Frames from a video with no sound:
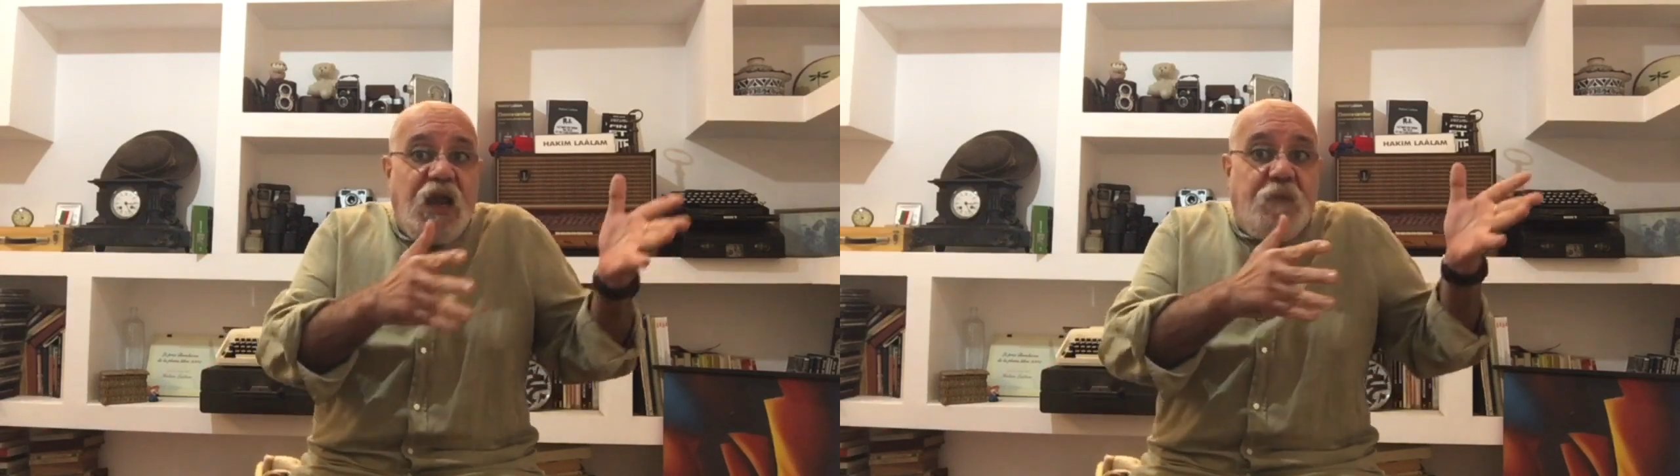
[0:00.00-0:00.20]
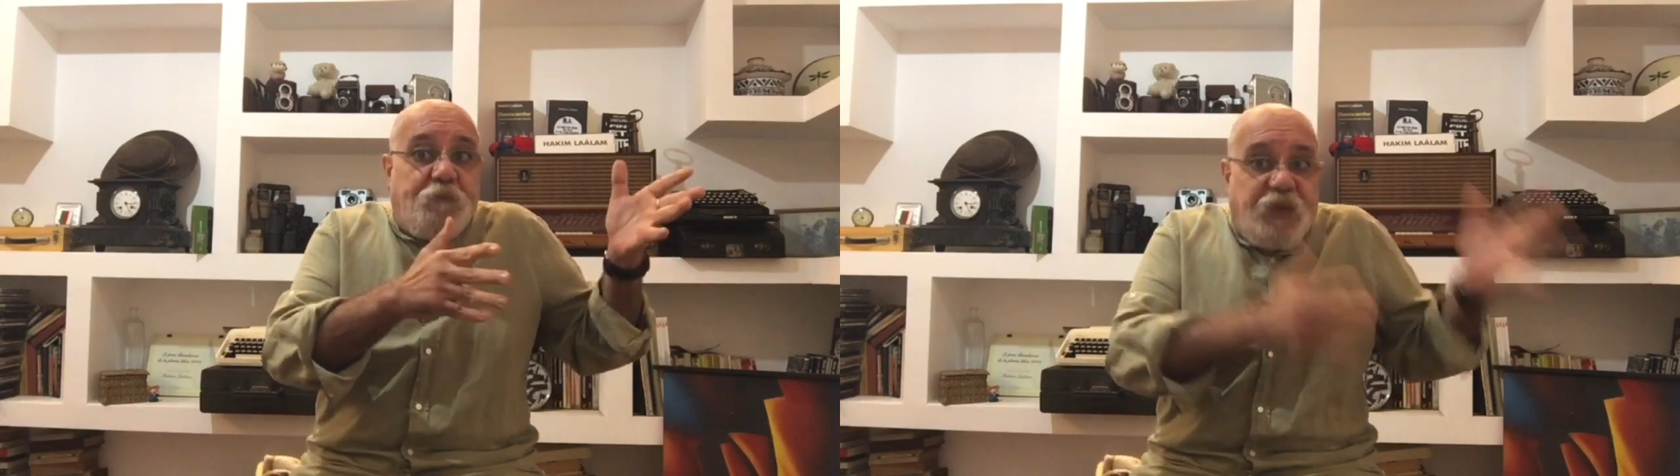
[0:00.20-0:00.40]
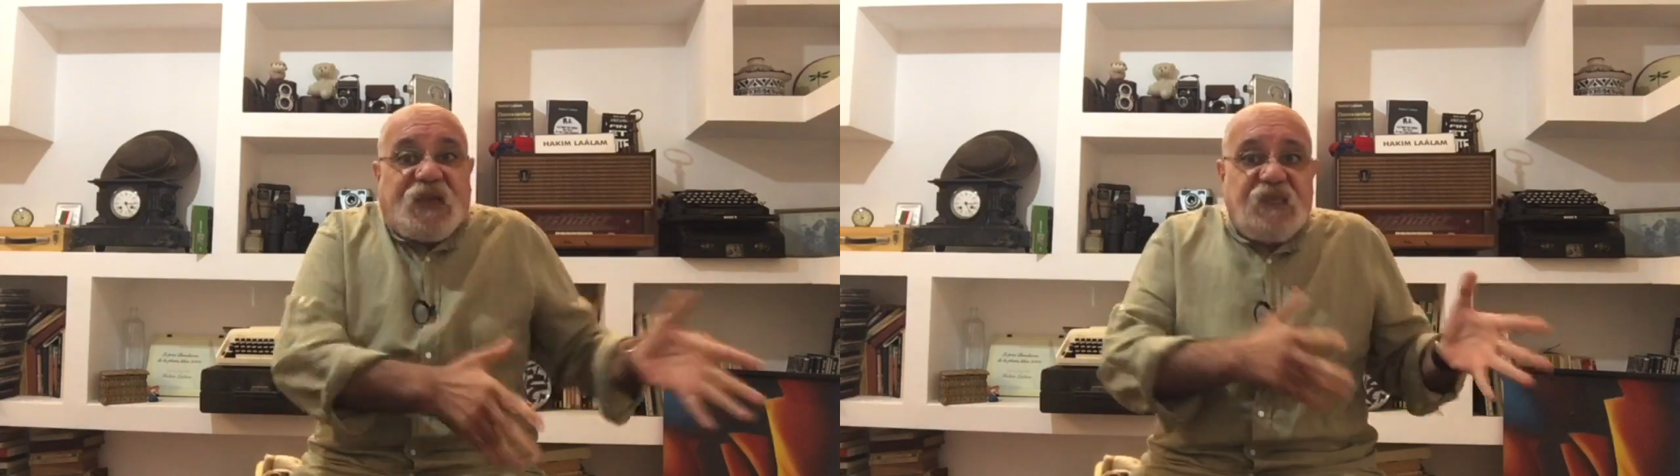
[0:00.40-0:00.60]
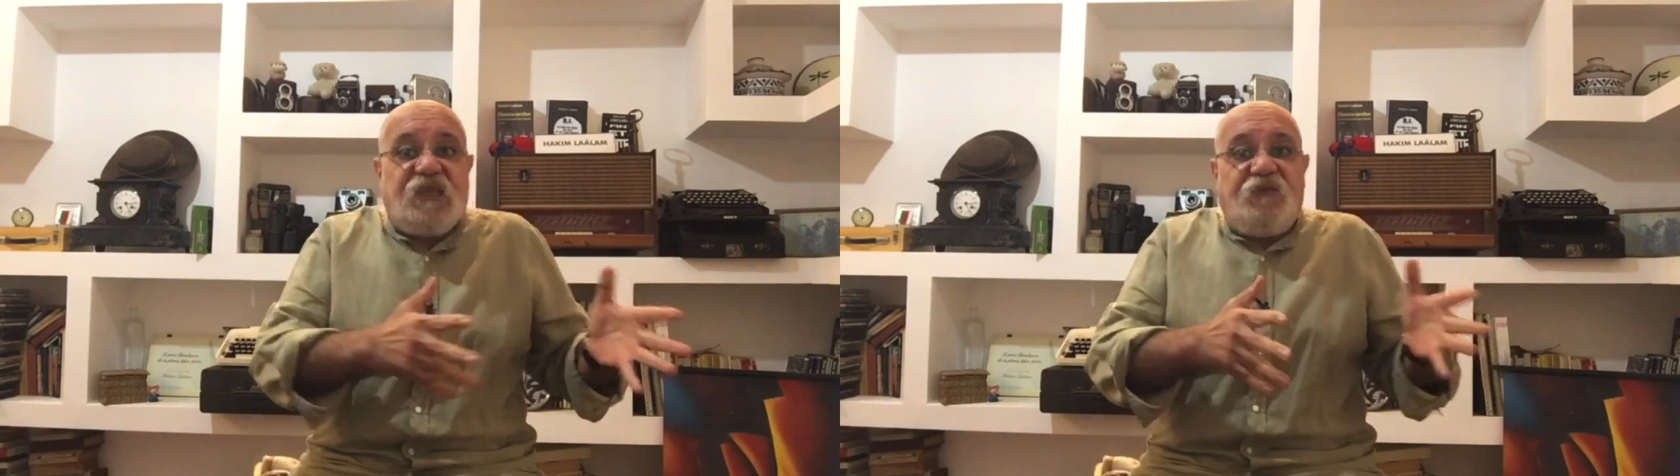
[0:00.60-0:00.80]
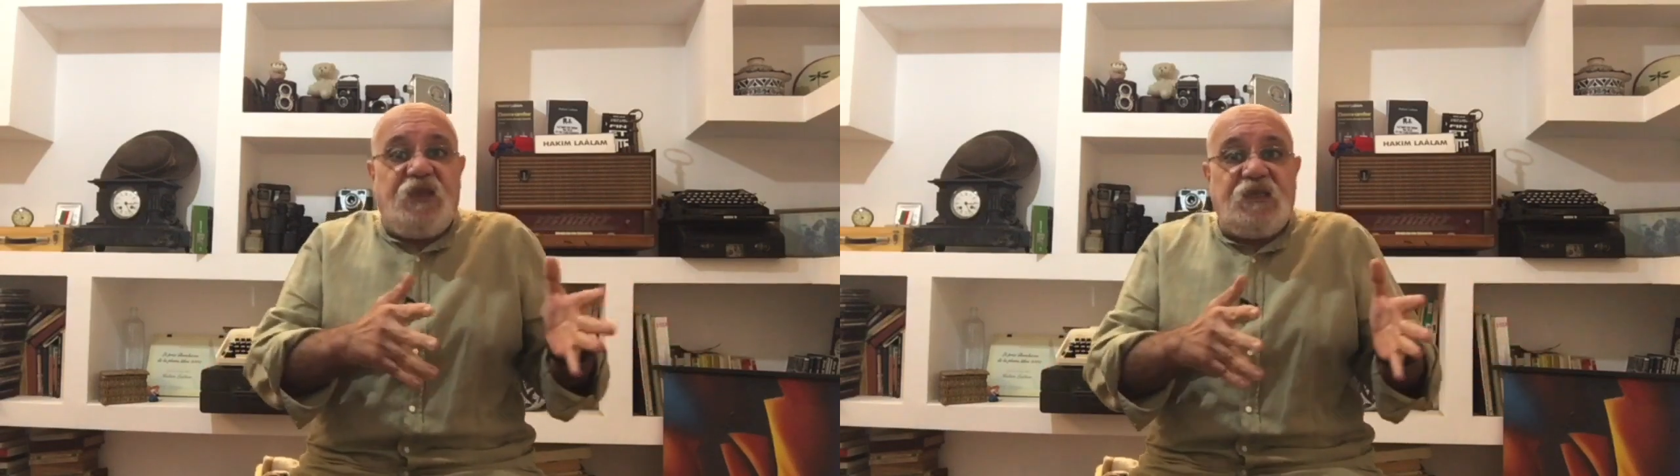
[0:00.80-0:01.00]
les pires
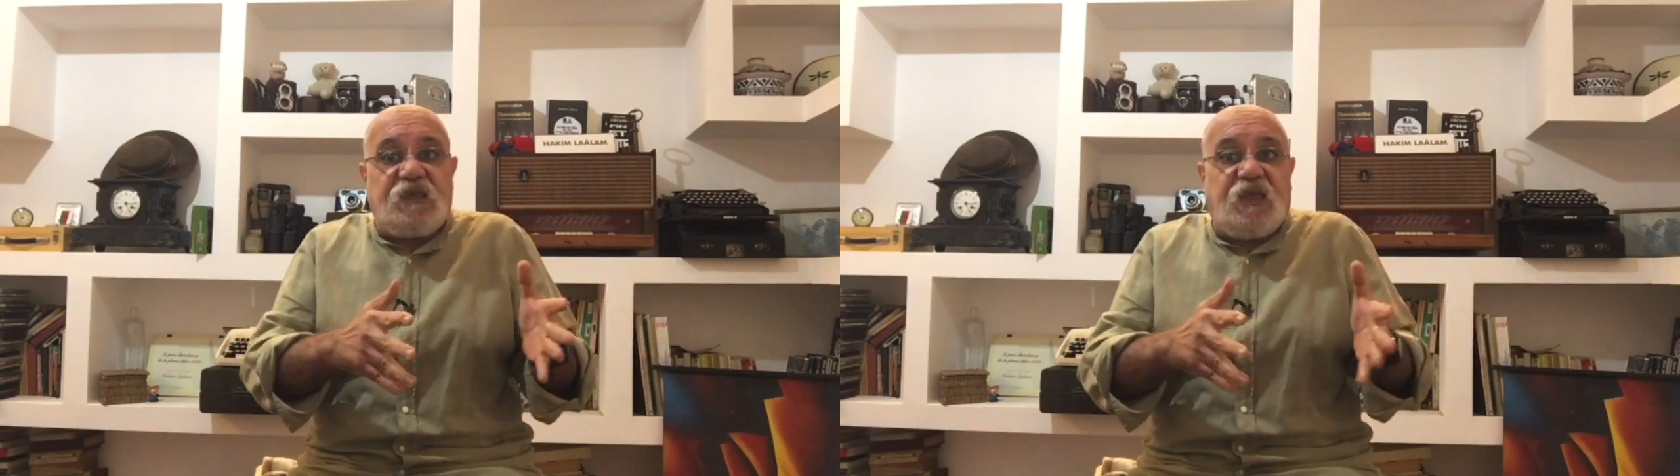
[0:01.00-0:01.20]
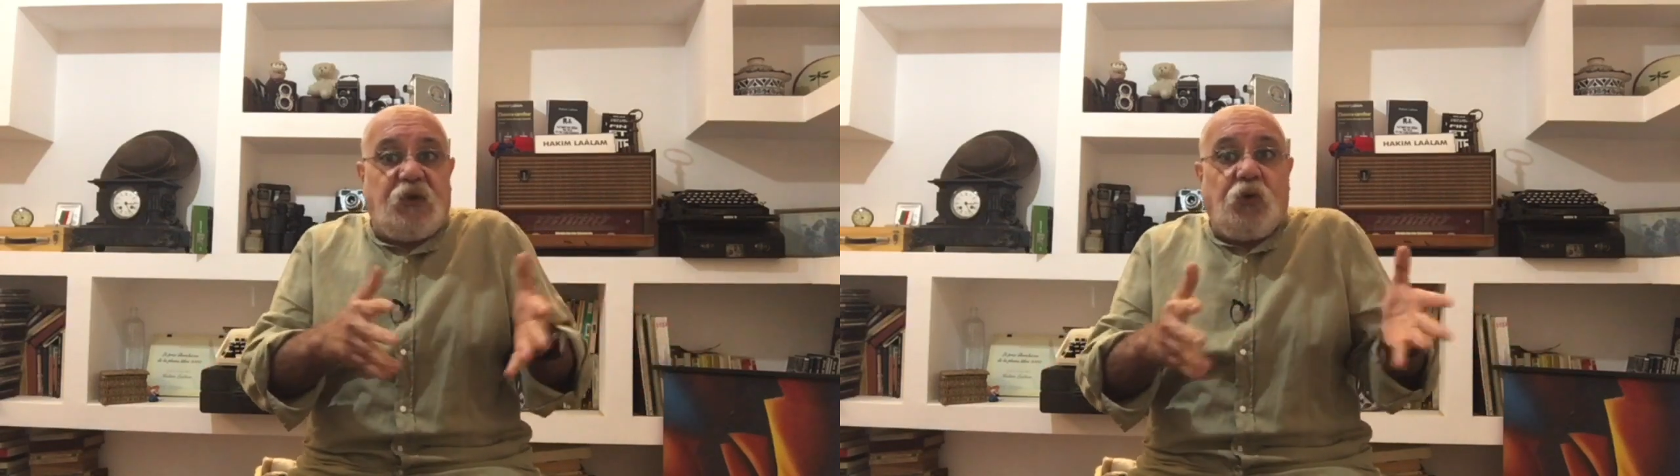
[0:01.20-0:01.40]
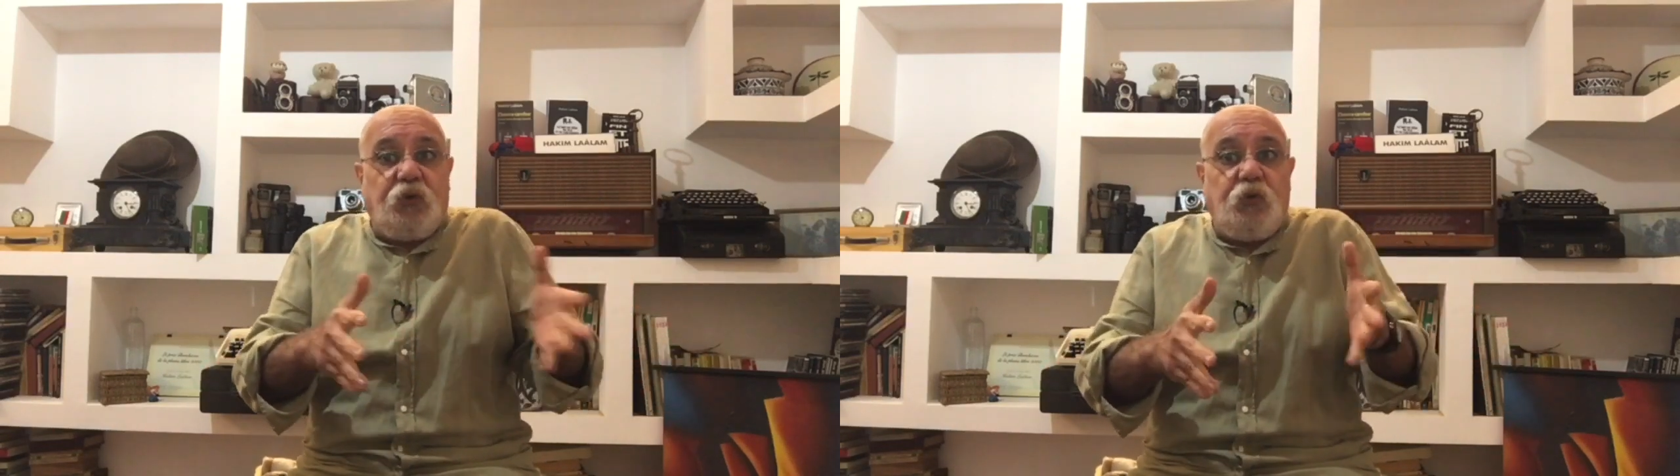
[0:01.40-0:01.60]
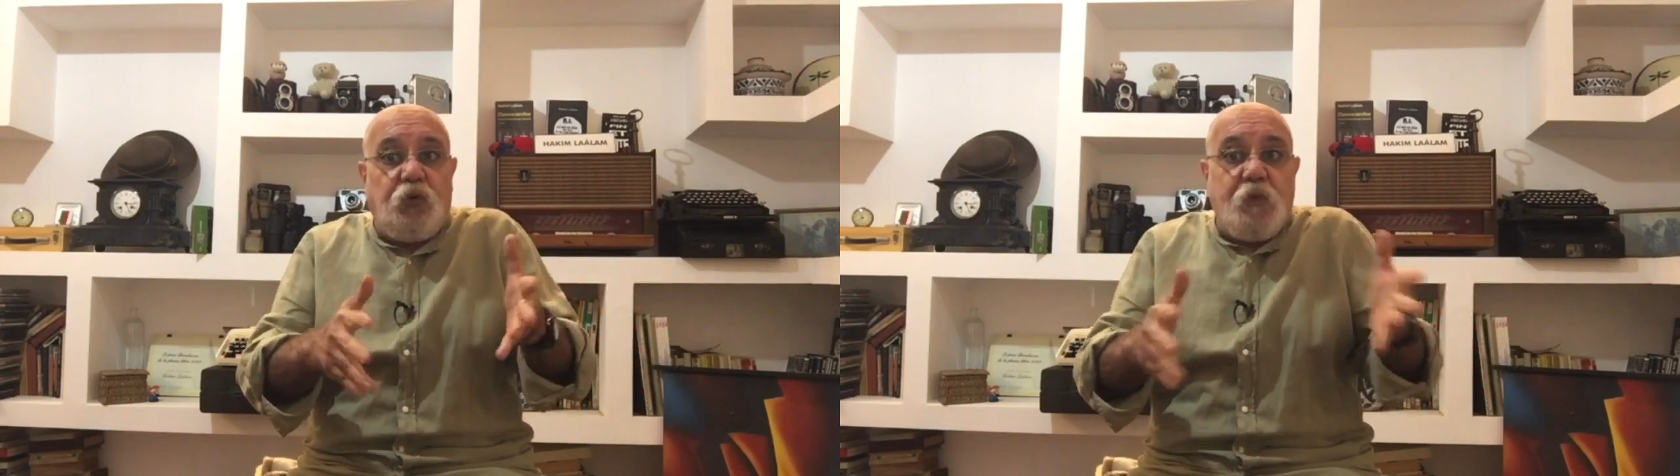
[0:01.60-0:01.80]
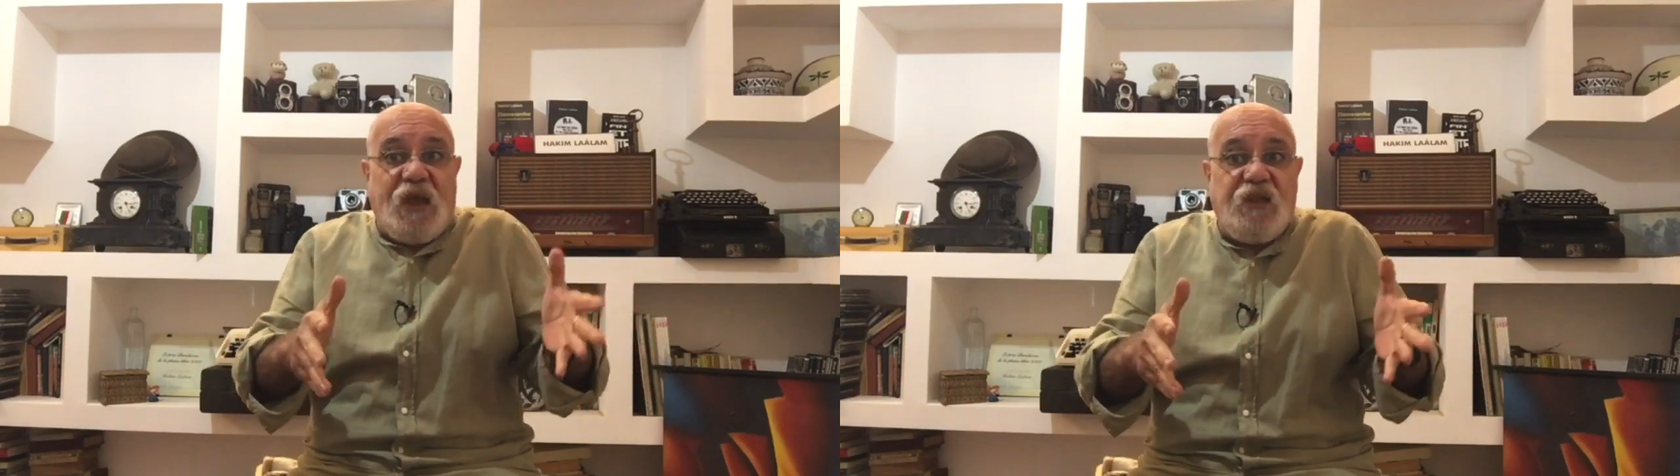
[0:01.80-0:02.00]
sévices qu'ait connus
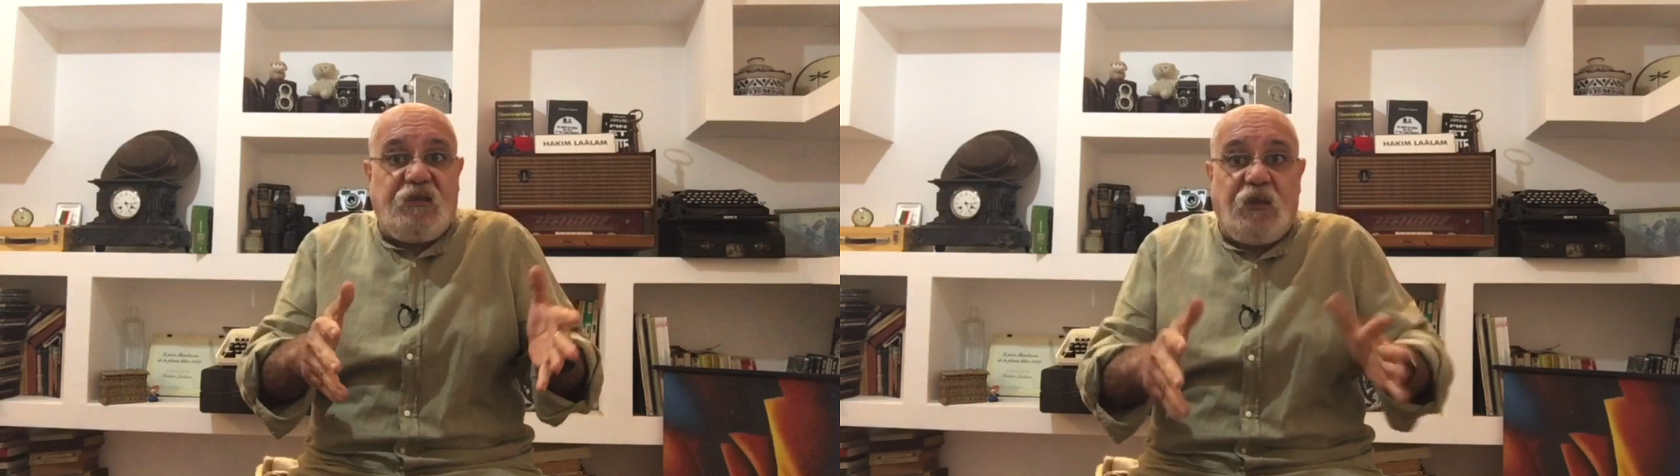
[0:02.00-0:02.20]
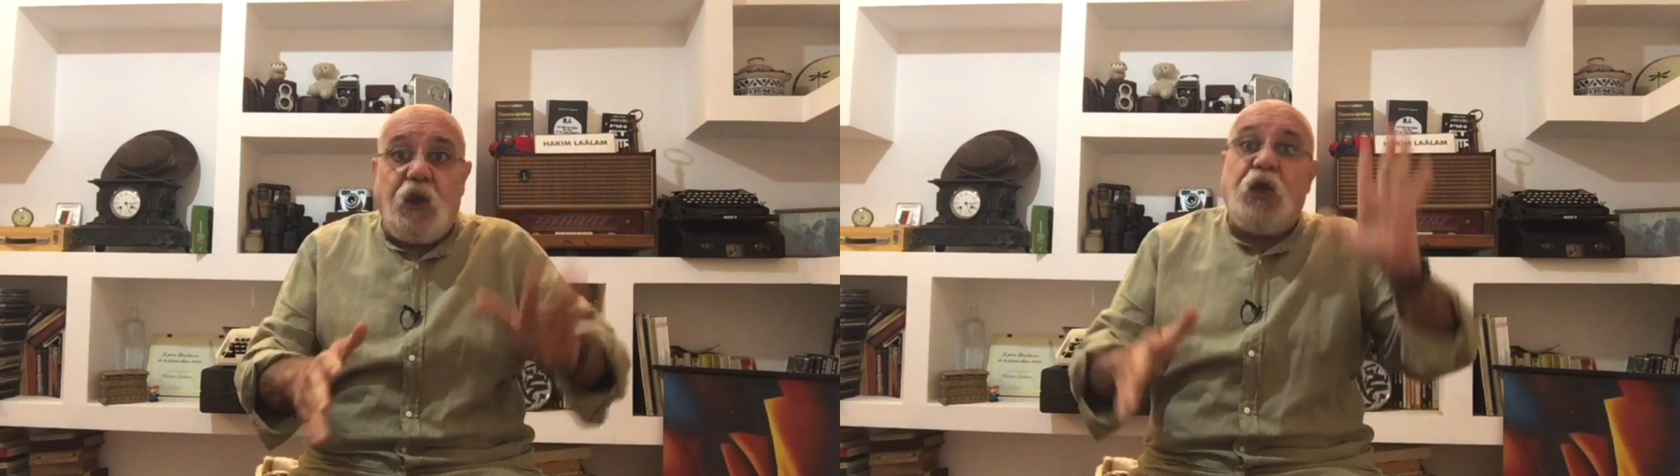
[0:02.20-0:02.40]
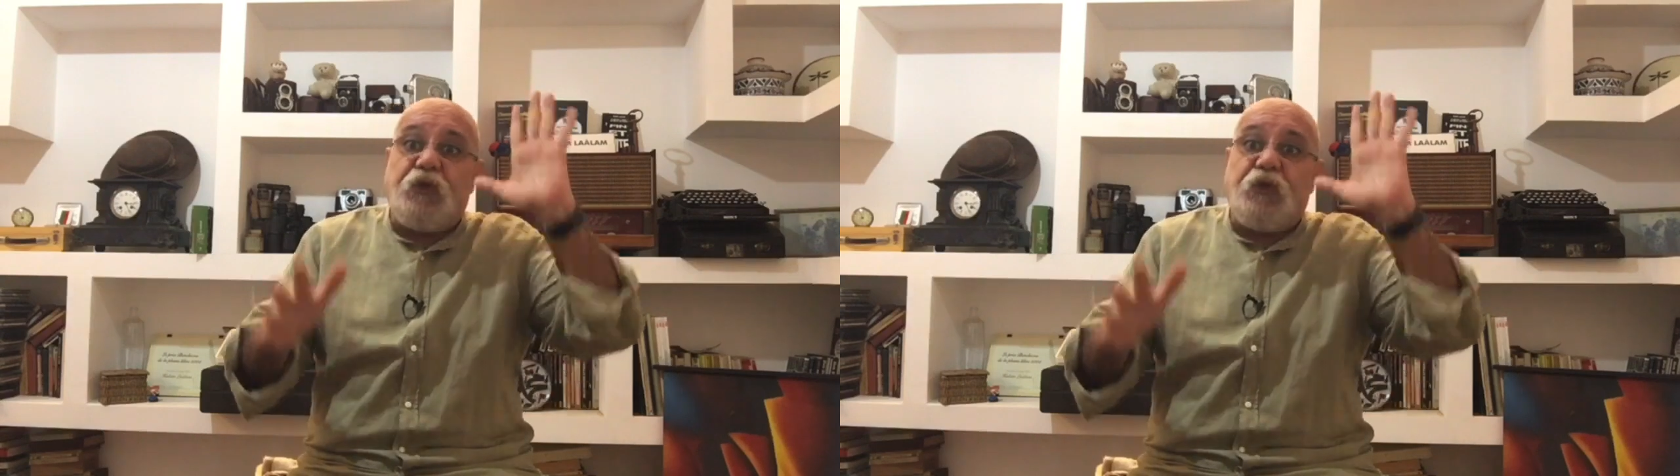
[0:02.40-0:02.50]
l'humanité,